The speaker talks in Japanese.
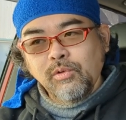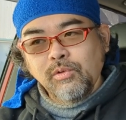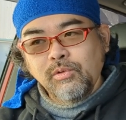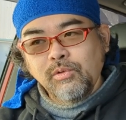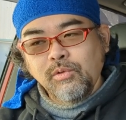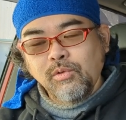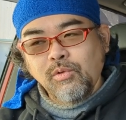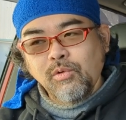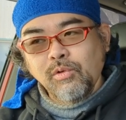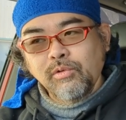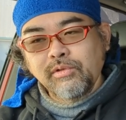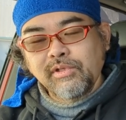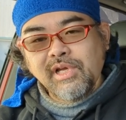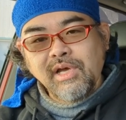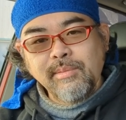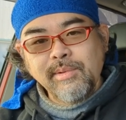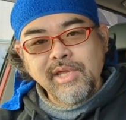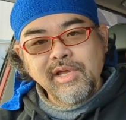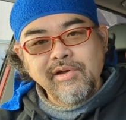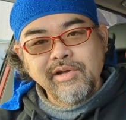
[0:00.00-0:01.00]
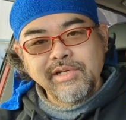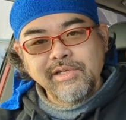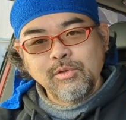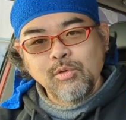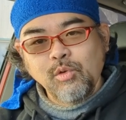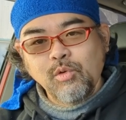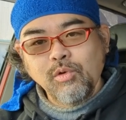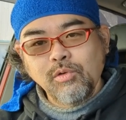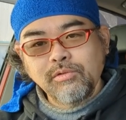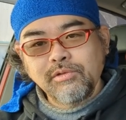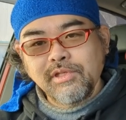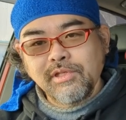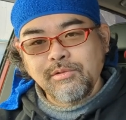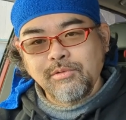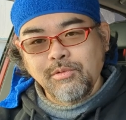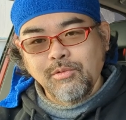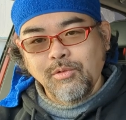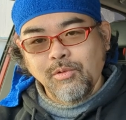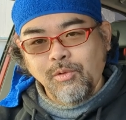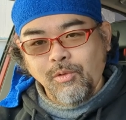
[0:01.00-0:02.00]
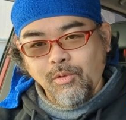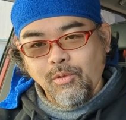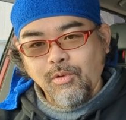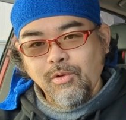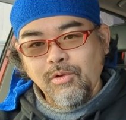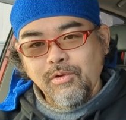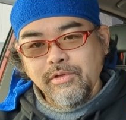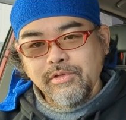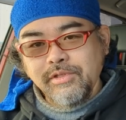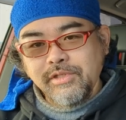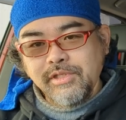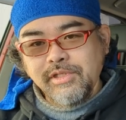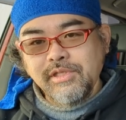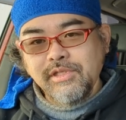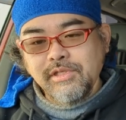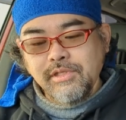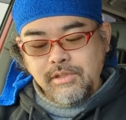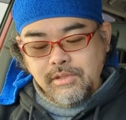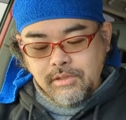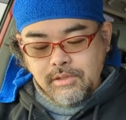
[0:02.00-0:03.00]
残壁側に残ったところに